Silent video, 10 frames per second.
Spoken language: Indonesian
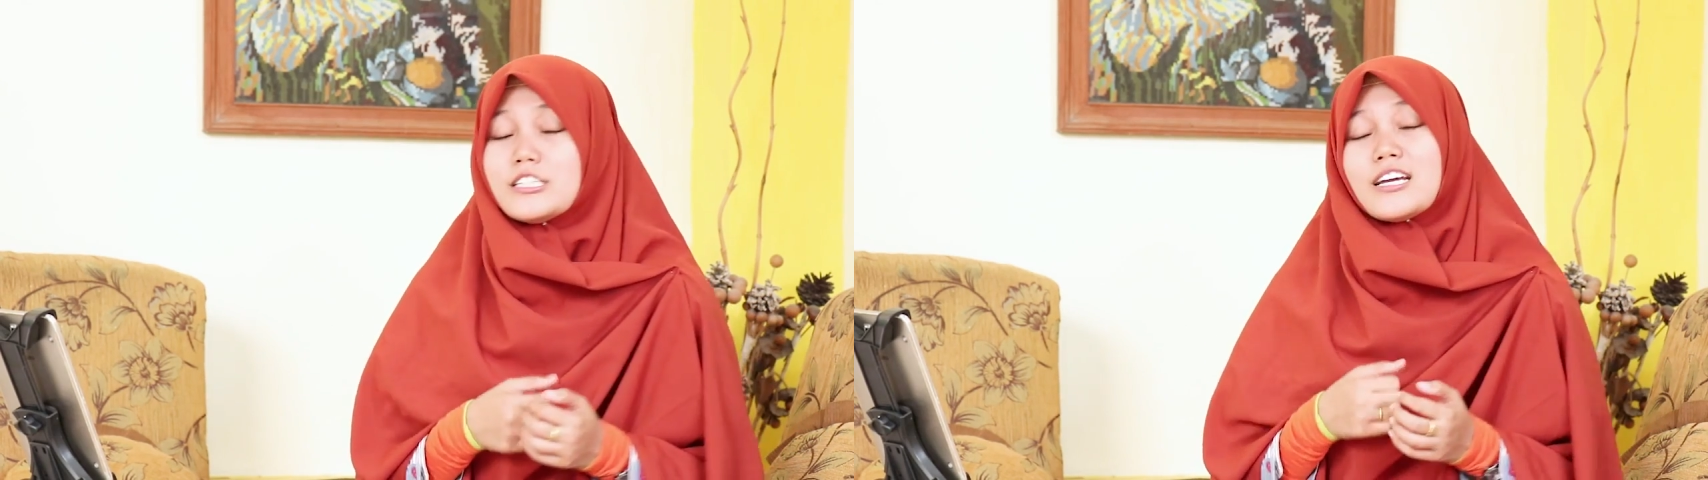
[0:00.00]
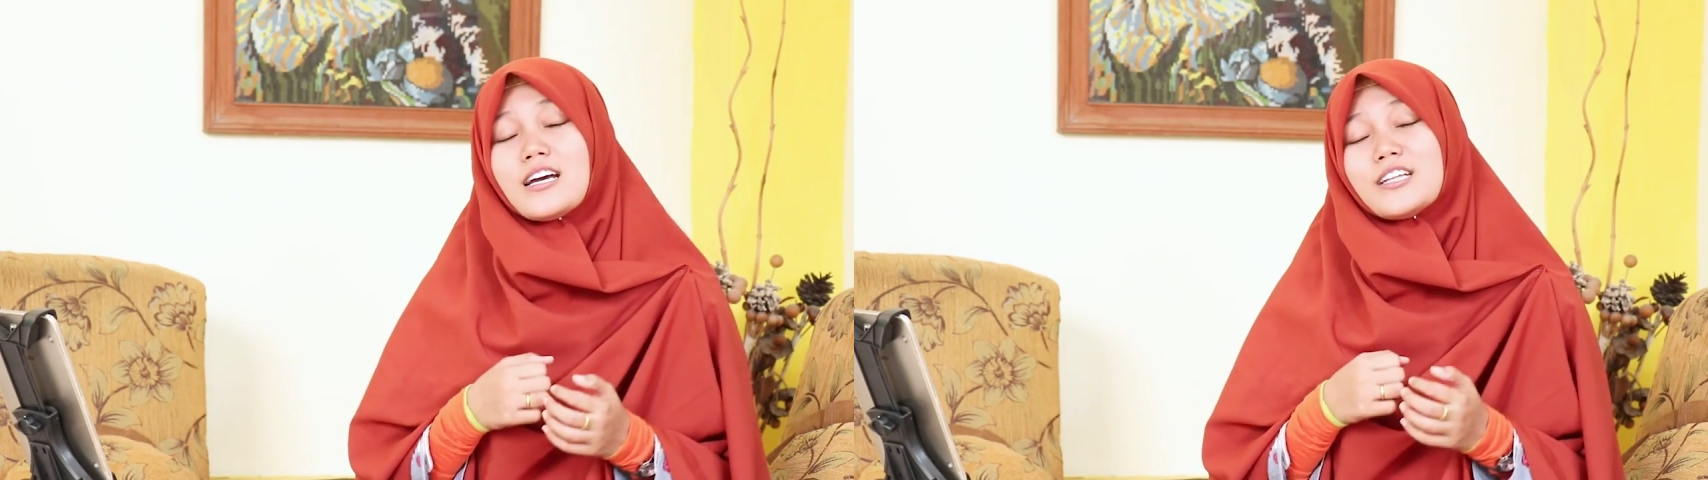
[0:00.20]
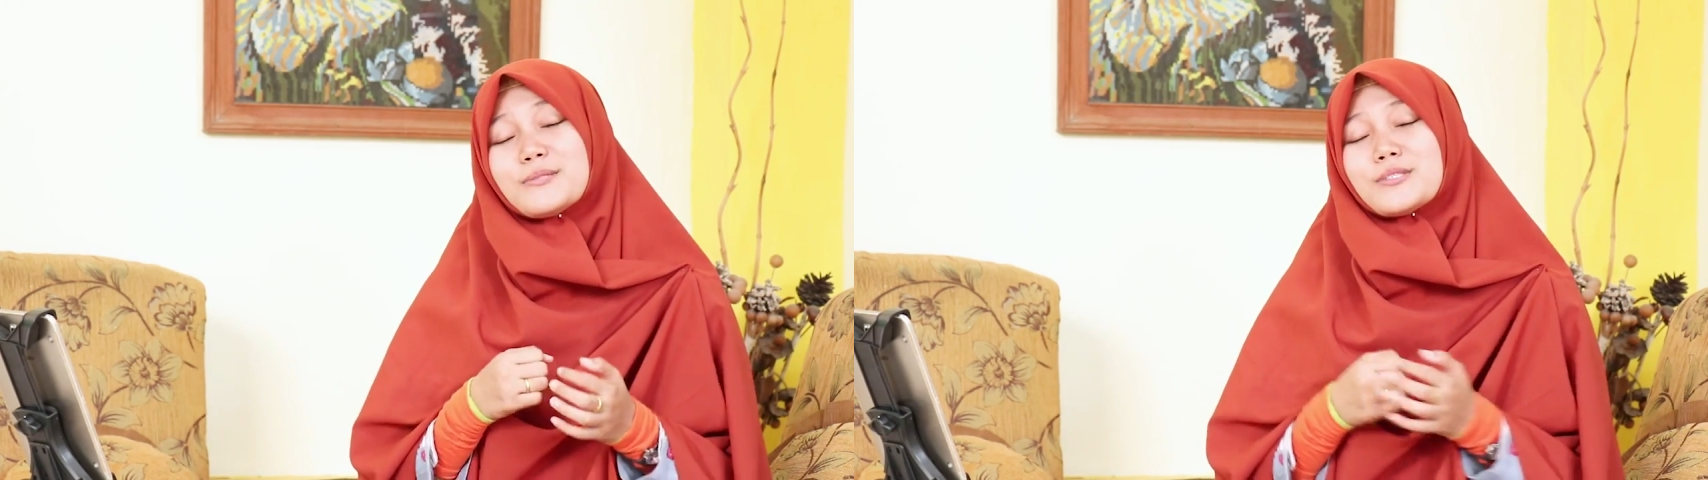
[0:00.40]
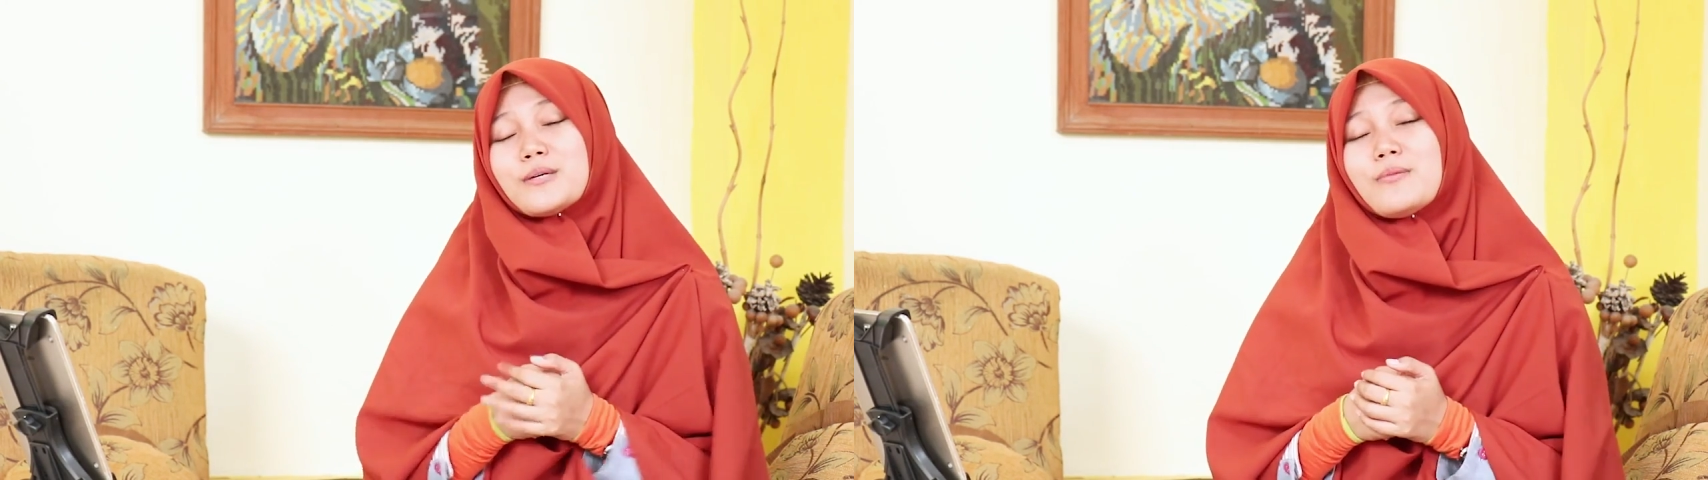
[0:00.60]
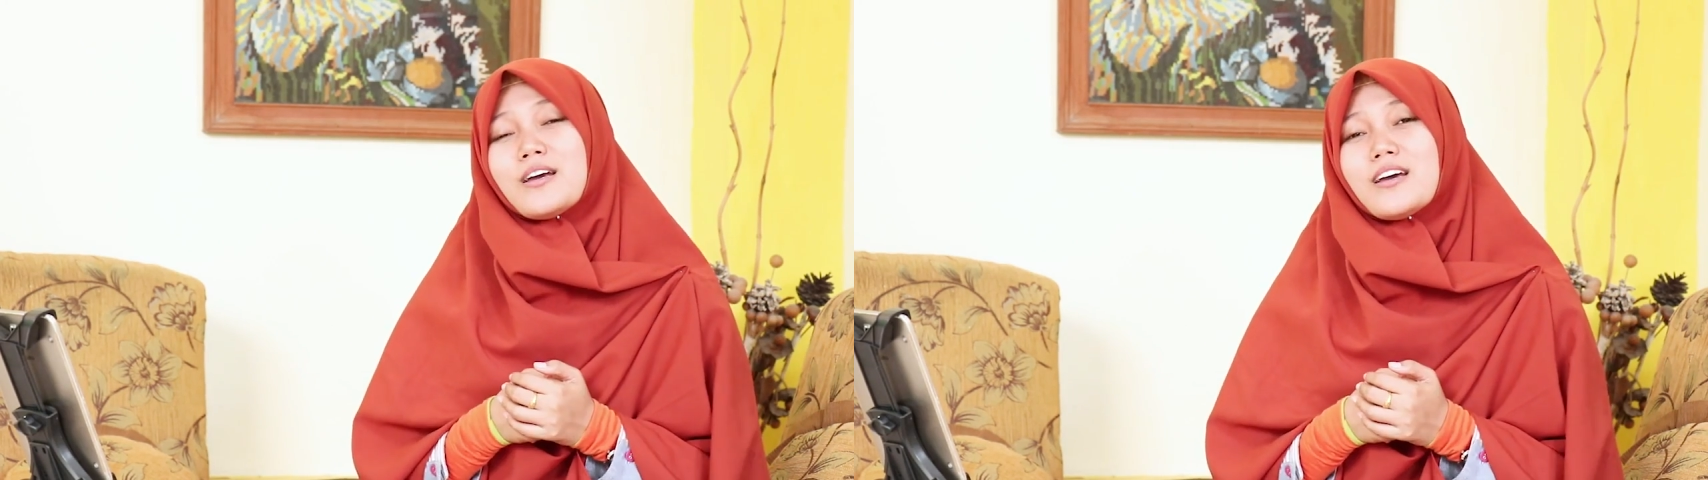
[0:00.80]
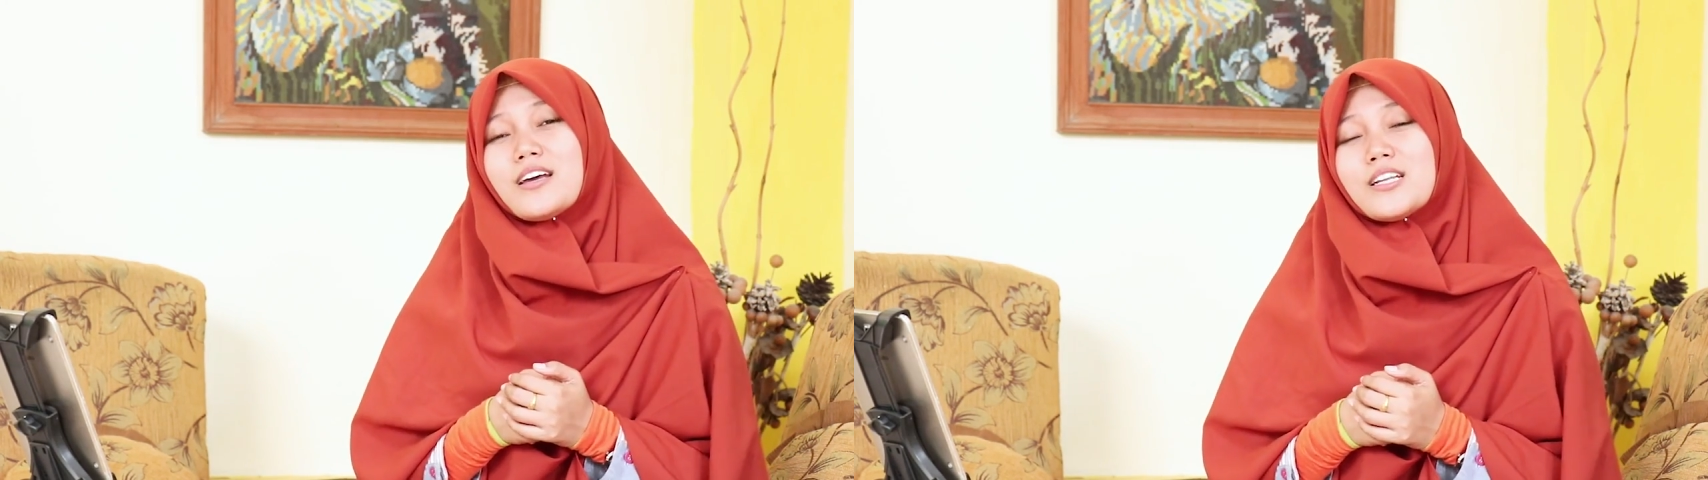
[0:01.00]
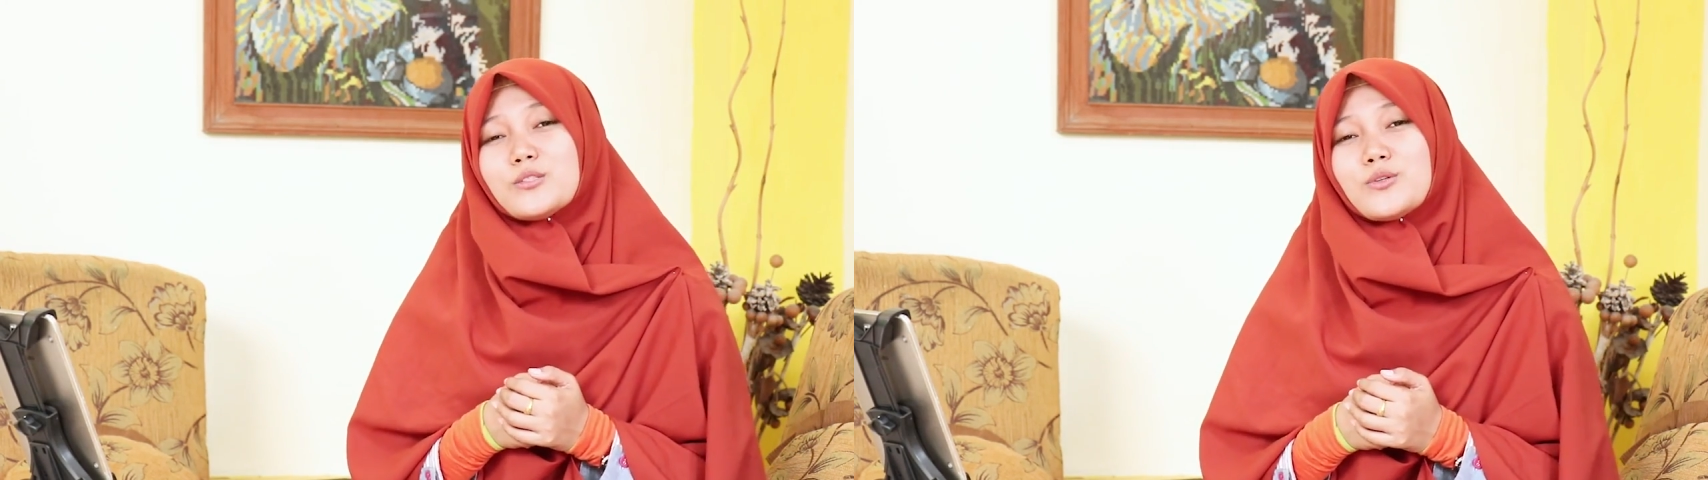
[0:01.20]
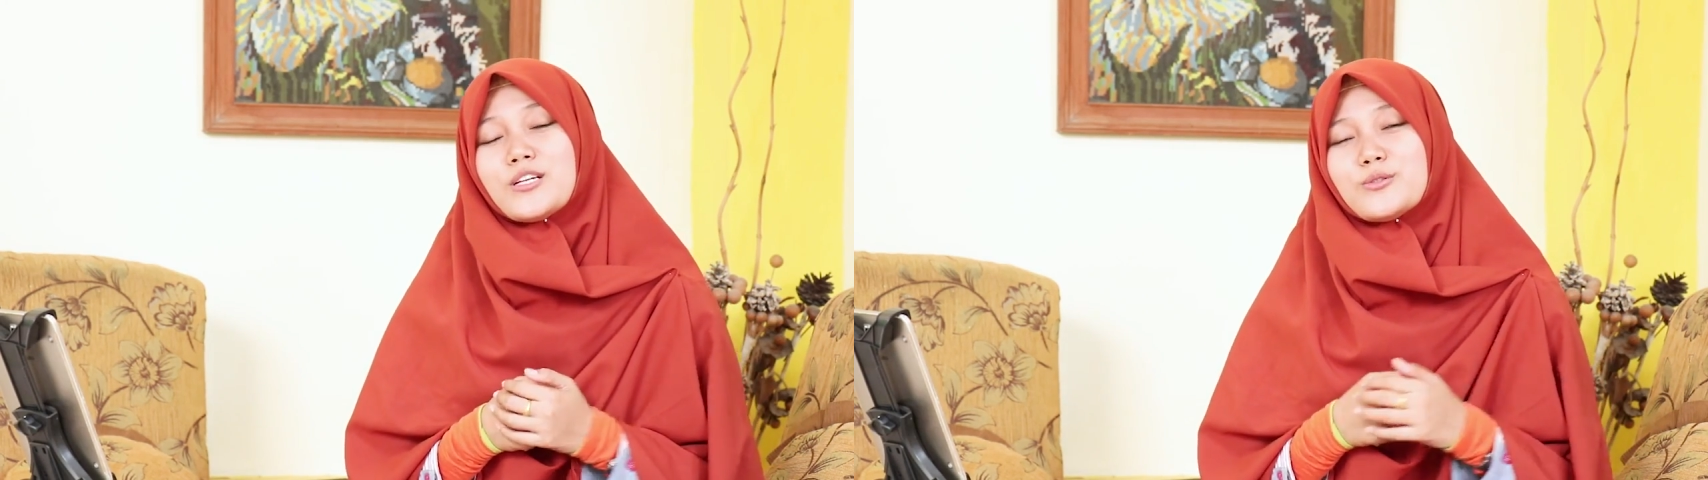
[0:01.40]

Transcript: jika teman-teman sudah